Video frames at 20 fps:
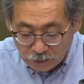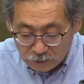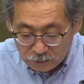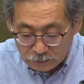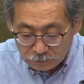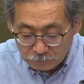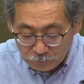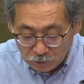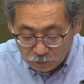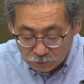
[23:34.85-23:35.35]

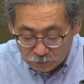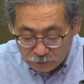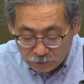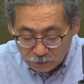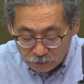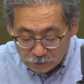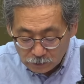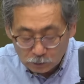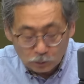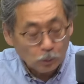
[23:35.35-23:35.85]
않은
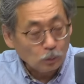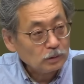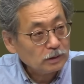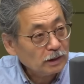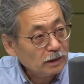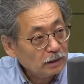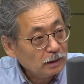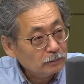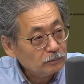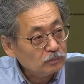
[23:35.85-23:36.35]
명태를
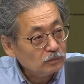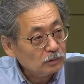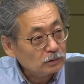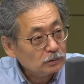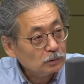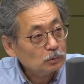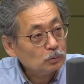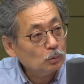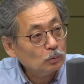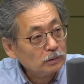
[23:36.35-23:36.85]
동태라
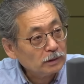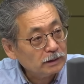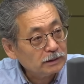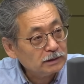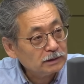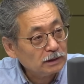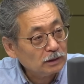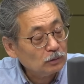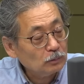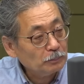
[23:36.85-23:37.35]
불러서
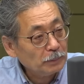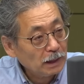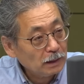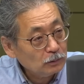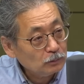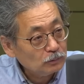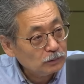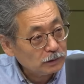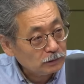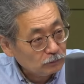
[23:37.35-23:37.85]
동태치개로
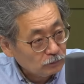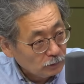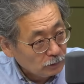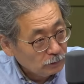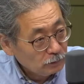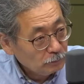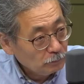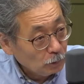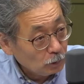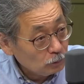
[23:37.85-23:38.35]
팔고
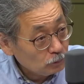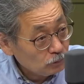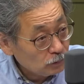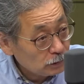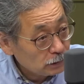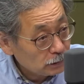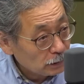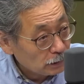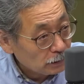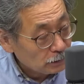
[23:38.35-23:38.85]
있고요. 먹을 수
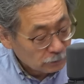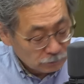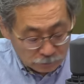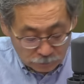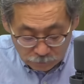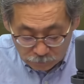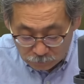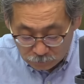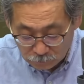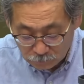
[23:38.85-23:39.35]
있잖아요.
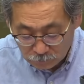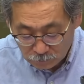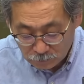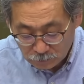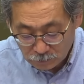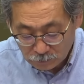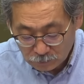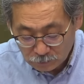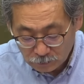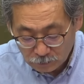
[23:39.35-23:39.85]
그렇죠. 얼린
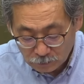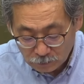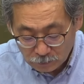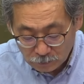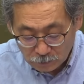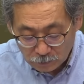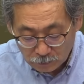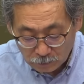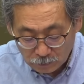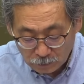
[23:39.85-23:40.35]
명태를
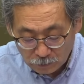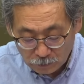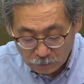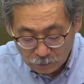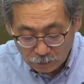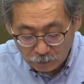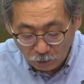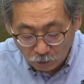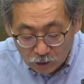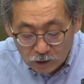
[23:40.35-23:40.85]

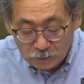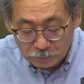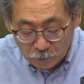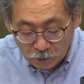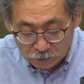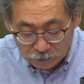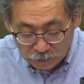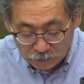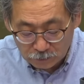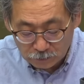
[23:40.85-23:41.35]
예, 얼린
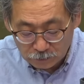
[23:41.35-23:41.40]
명태를. 어,